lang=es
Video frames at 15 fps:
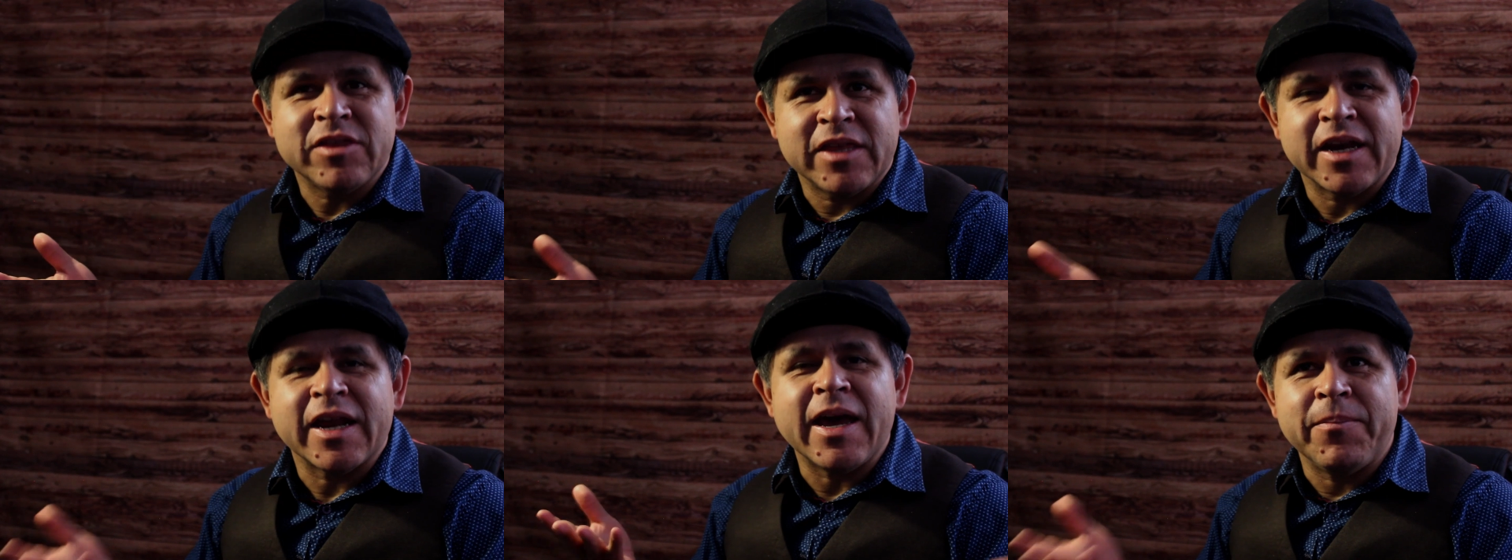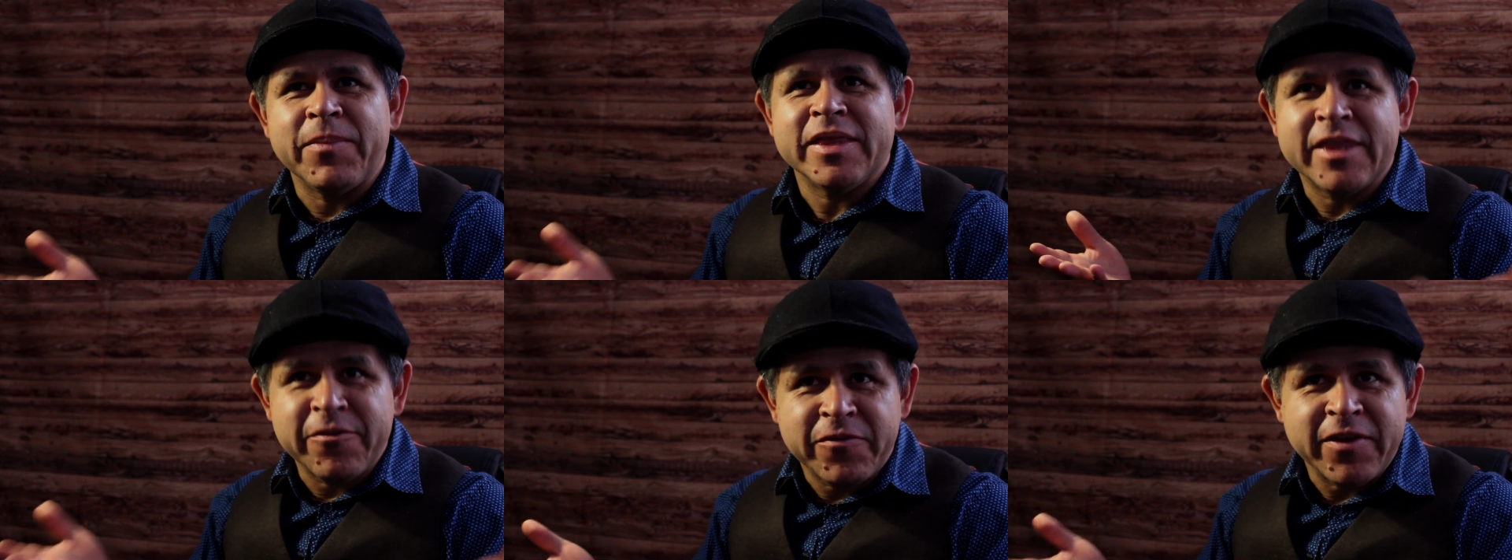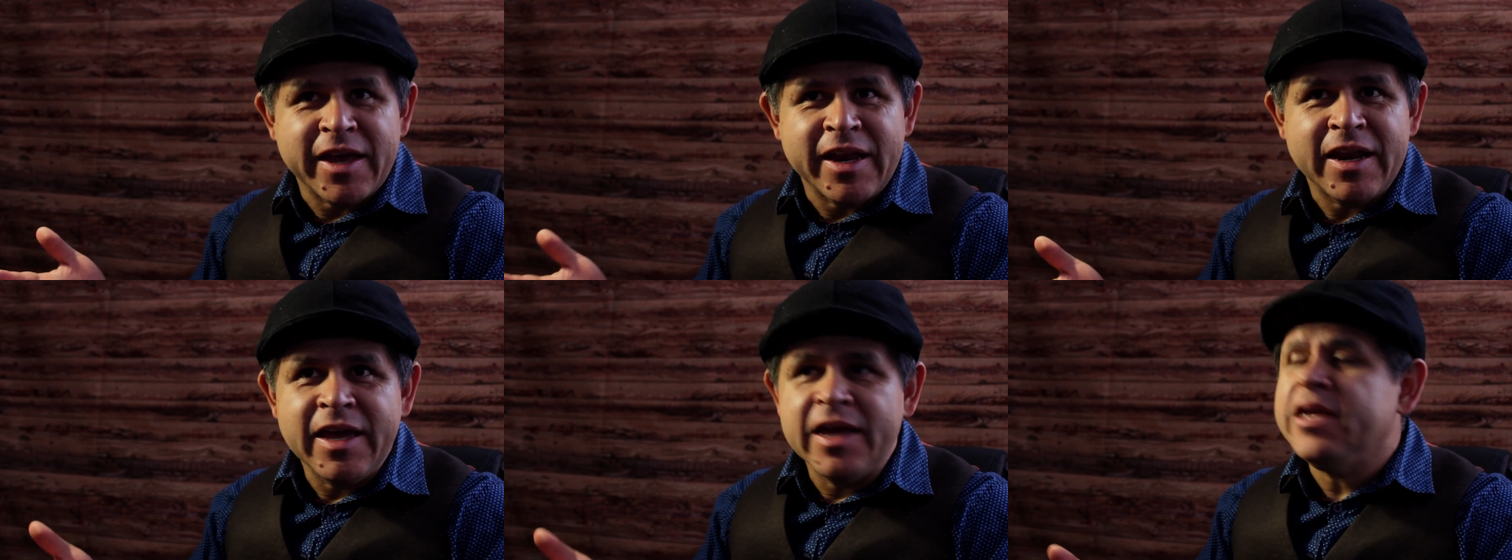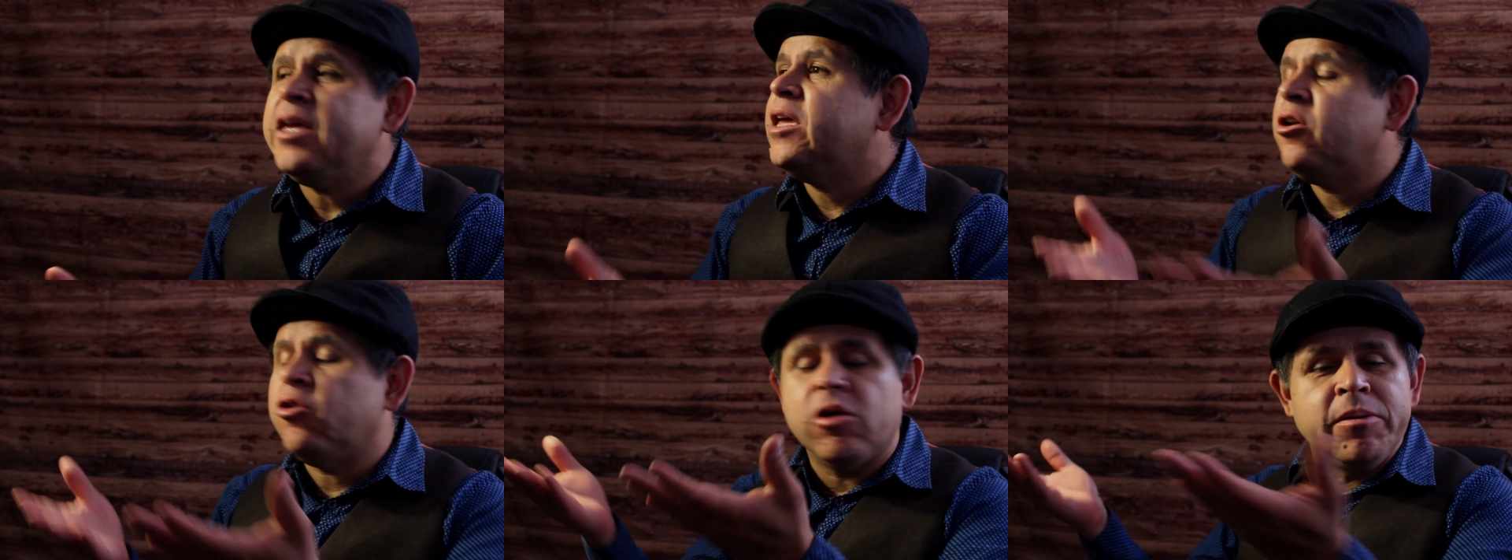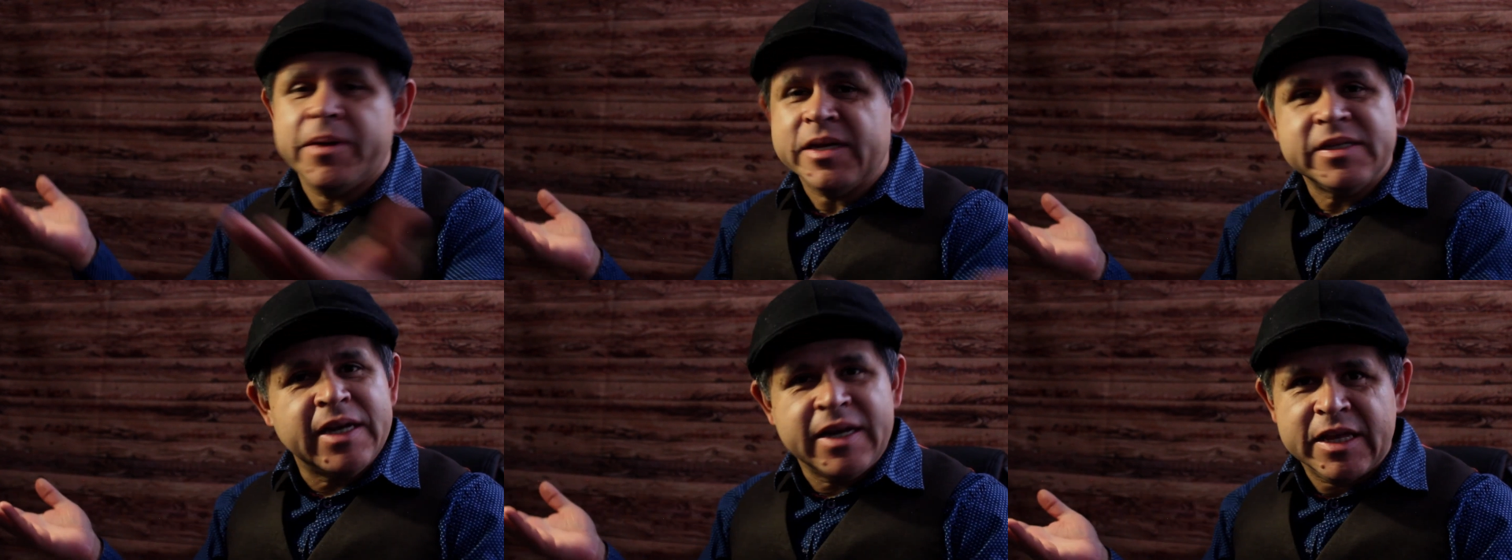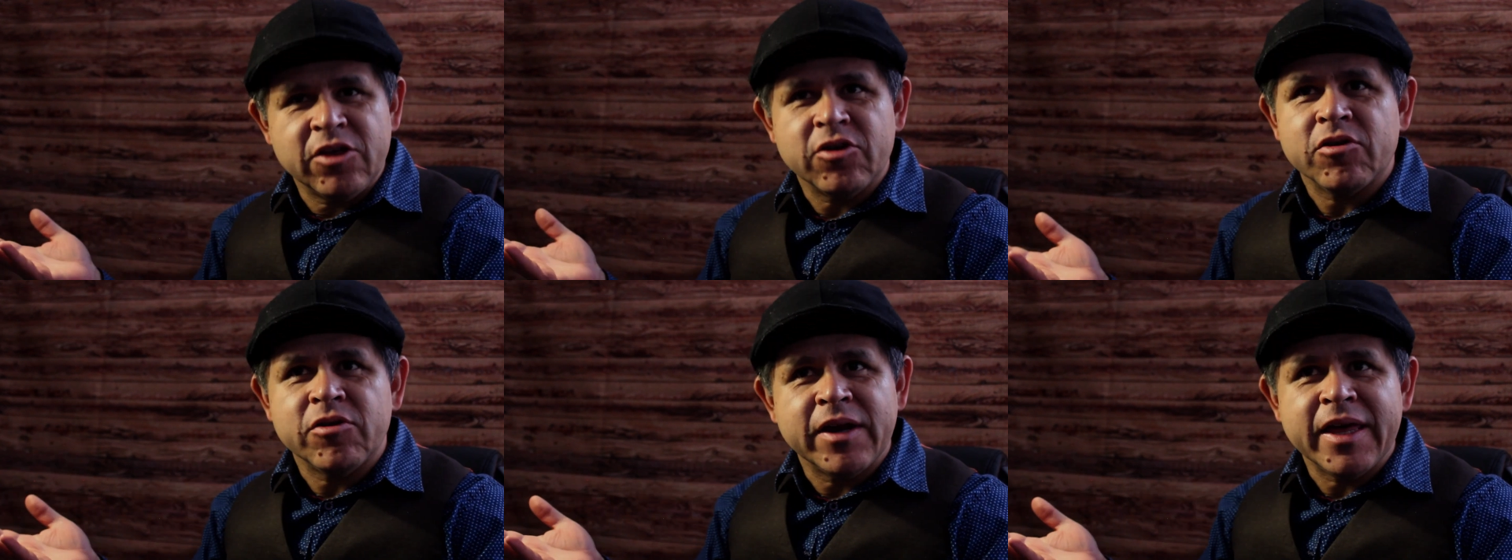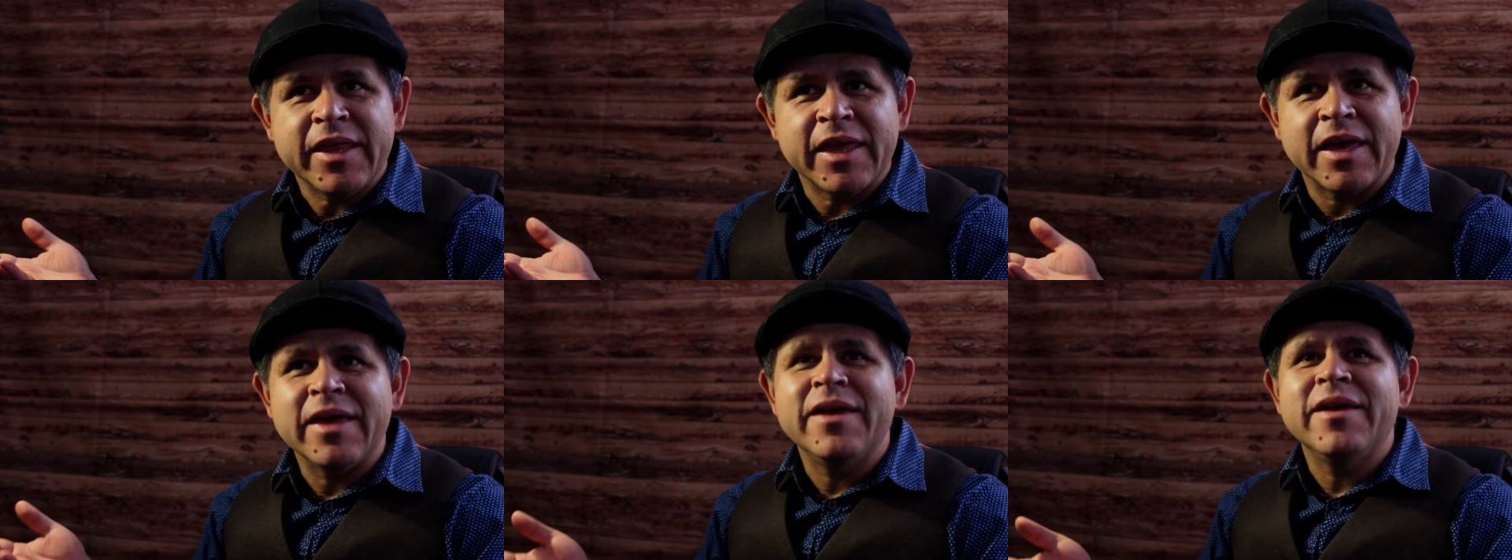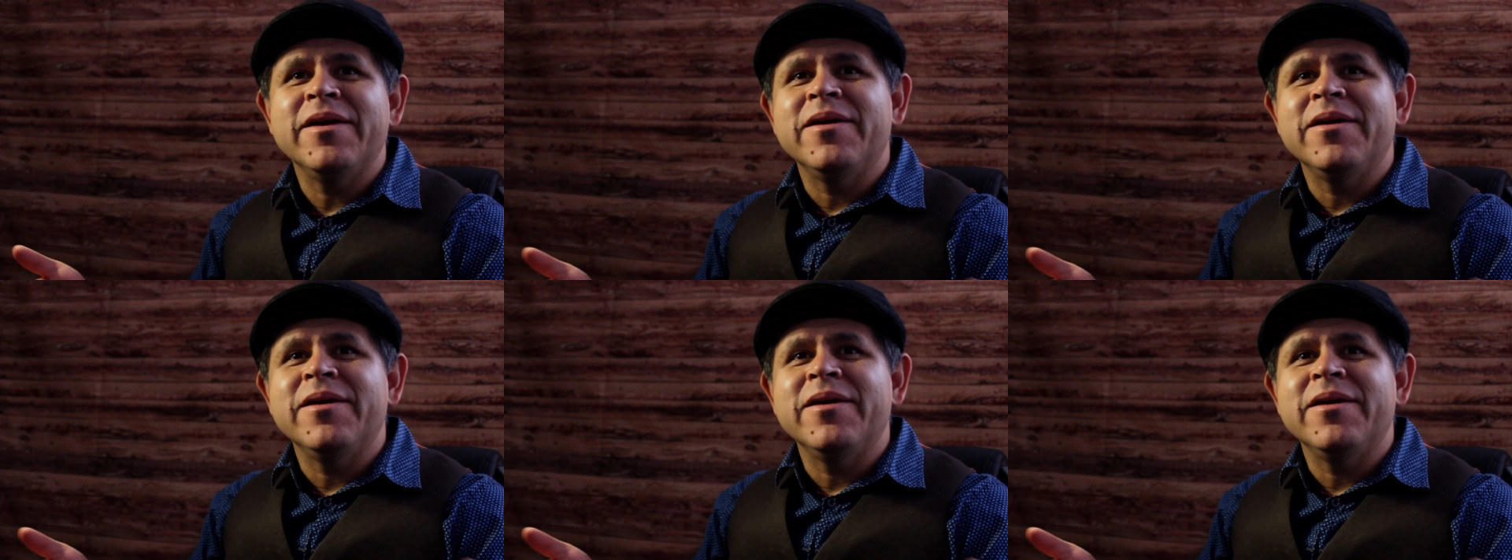tercamente fiel y no había salido con nadie,